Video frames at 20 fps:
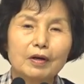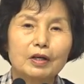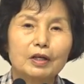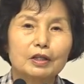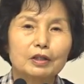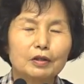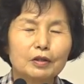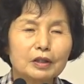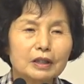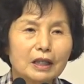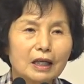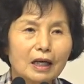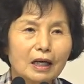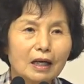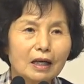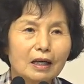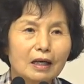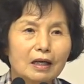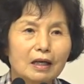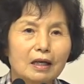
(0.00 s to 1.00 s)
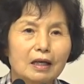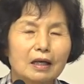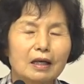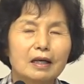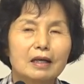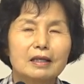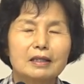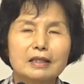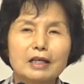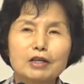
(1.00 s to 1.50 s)
그러니까
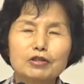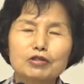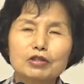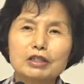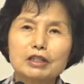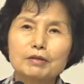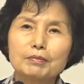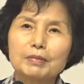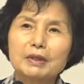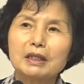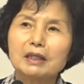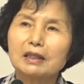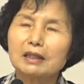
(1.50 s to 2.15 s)
예수님이